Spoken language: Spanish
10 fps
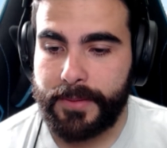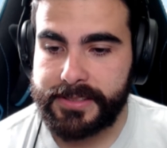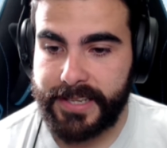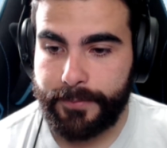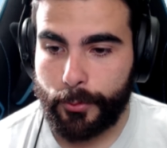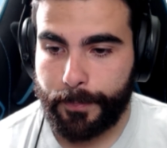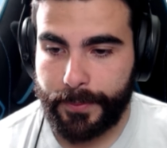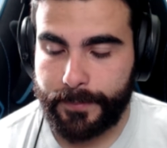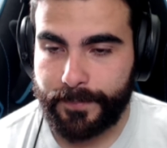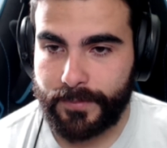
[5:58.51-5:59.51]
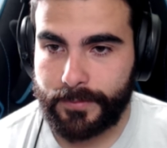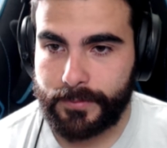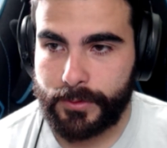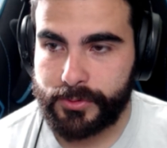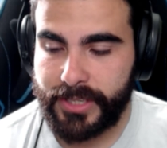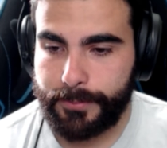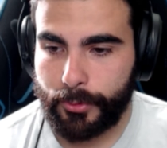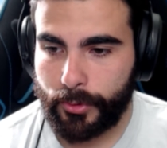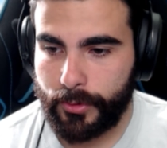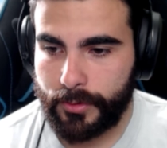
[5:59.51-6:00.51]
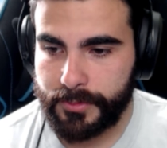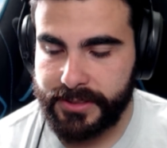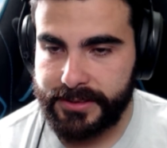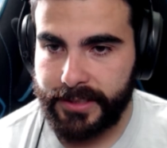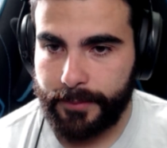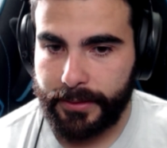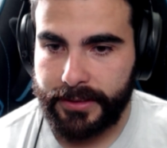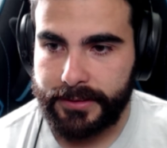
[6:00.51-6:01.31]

Cyborg. O Cyborg, o como se que se llame.